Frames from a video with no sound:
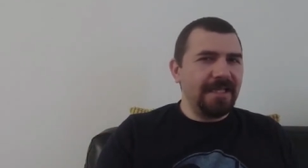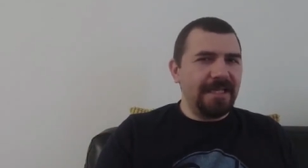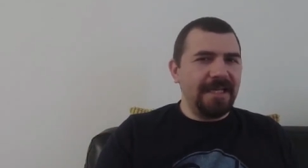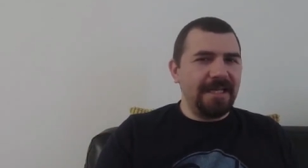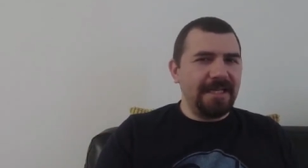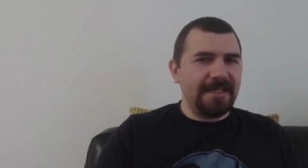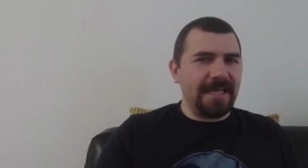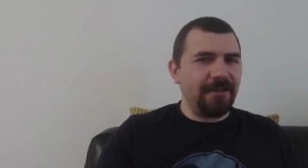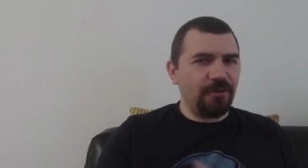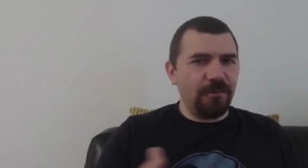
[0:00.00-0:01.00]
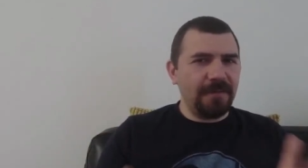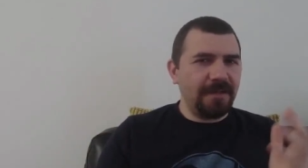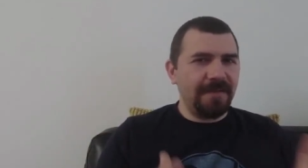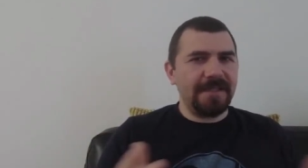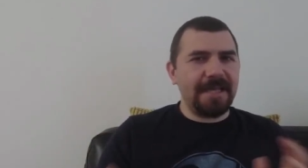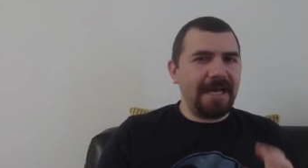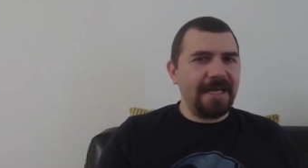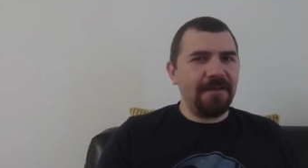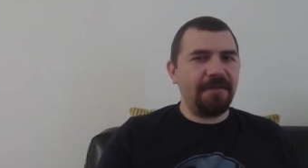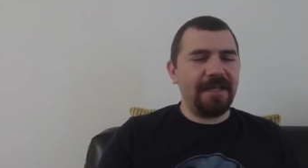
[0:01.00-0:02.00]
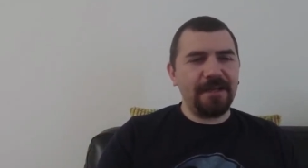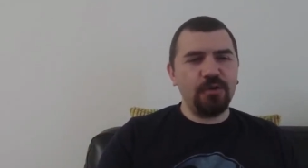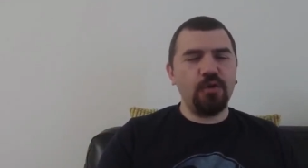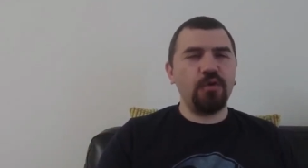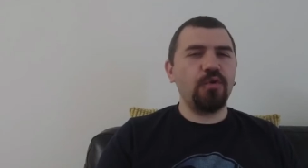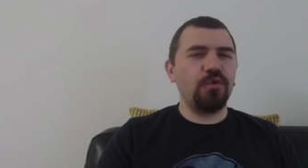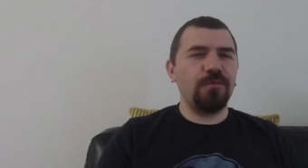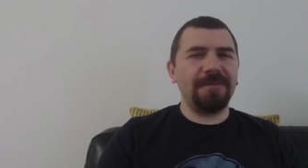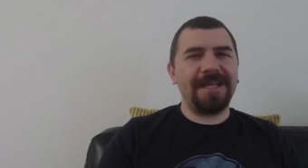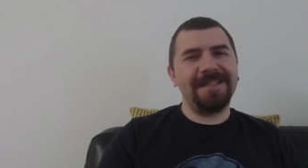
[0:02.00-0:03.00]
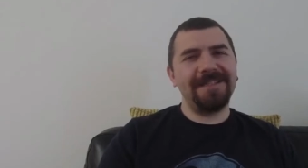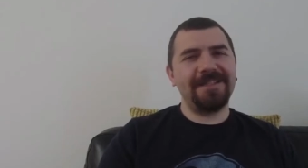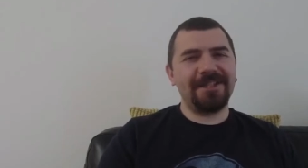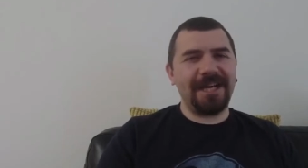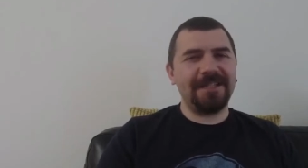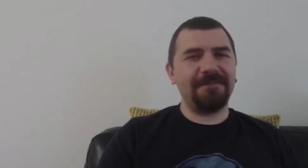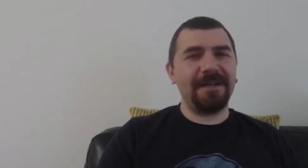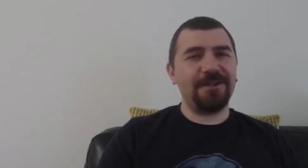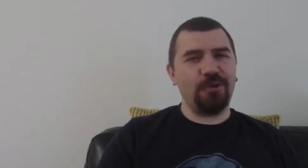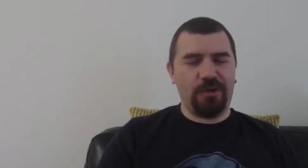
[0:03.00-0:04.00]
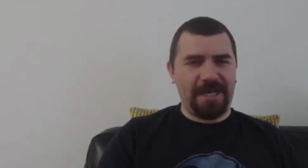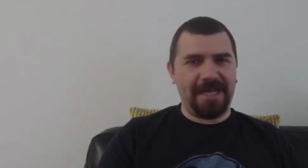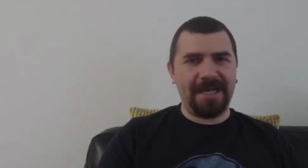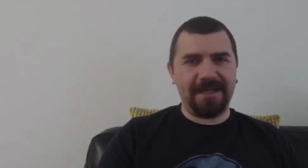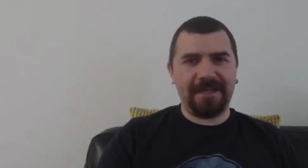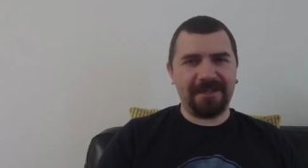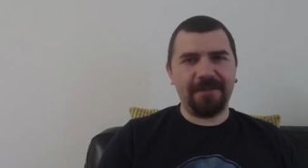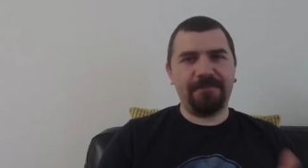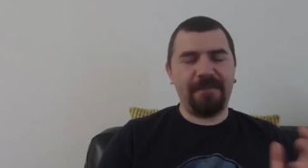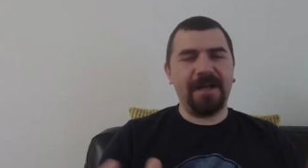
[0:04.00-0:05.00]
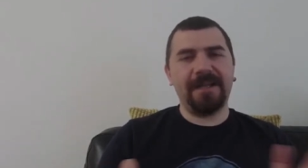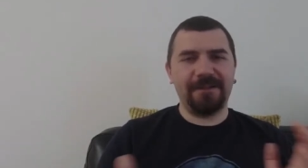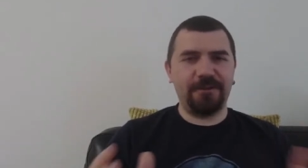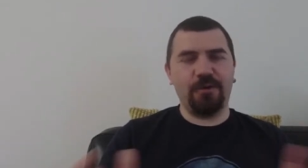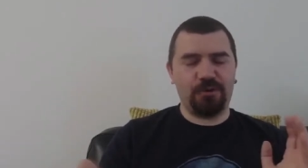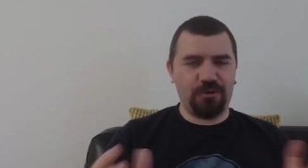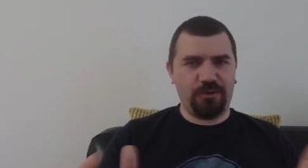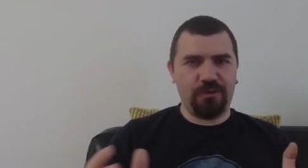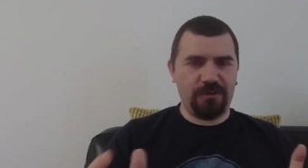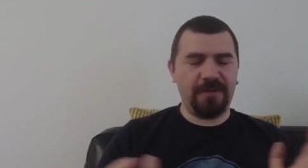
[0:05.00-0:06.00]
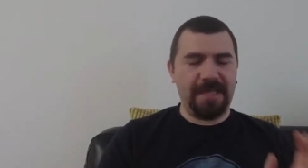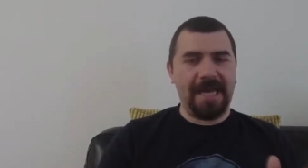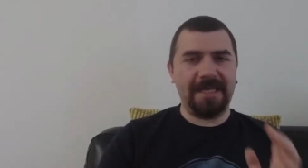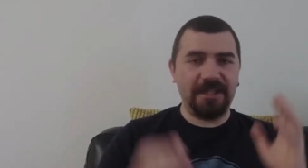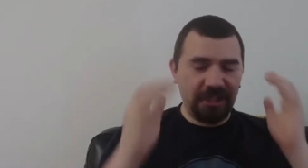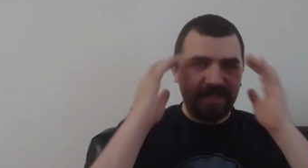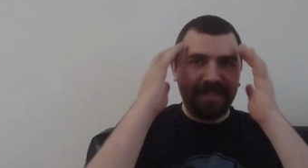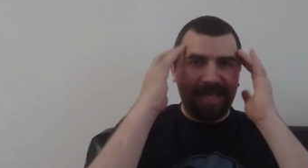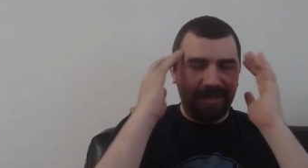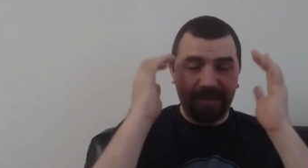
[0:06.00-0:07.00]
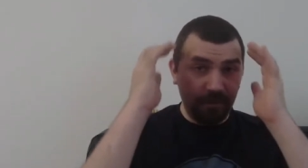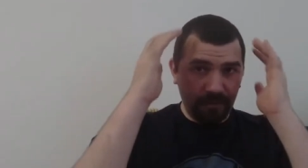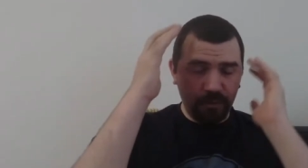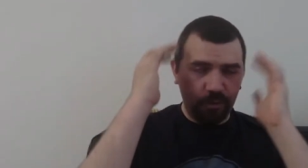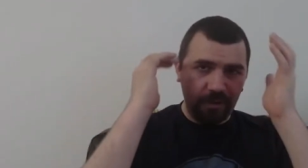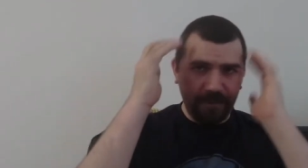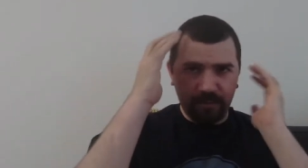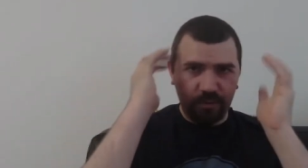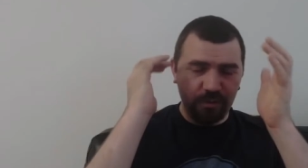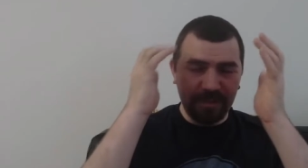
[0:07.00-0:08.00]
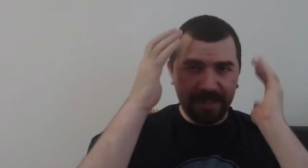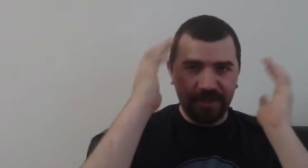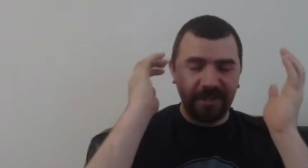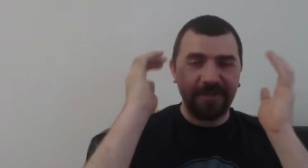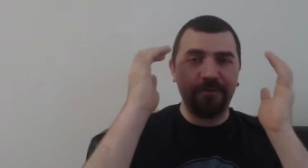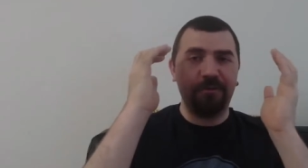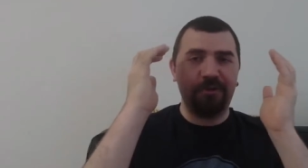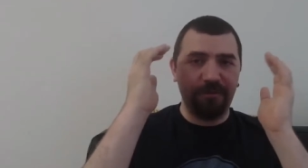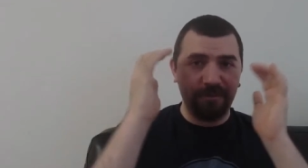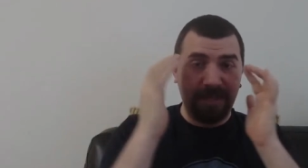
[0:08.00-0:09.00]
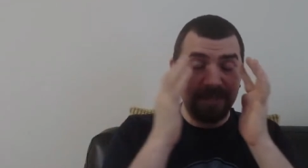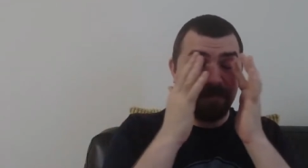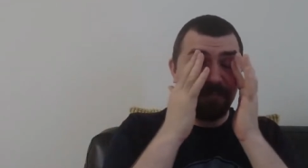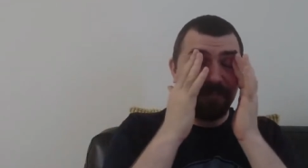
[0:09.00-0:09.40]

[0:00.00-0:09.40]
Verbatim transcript: e, sendromları vesaireyi falan gö- görünümden çıkartmak zor. Yani Ar- arada bağlantı yok çünkü. Yani içeride ne, ne oluyor ne bitiyorsa içeride oluyor bunlar.